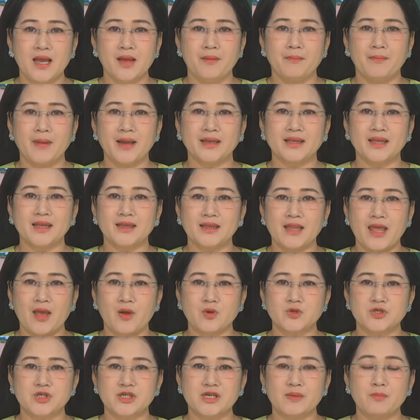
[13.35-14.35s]
Mai Thanh
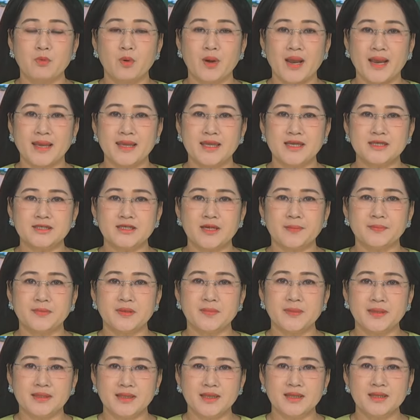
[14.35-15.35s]
Tèo sinh năm
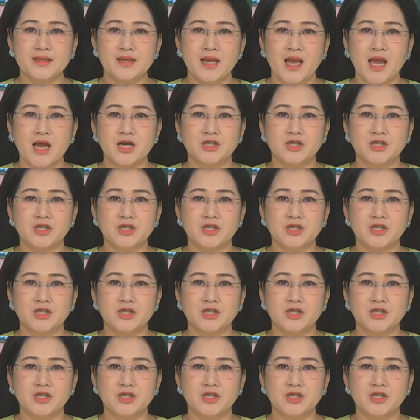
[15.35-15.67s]
1994,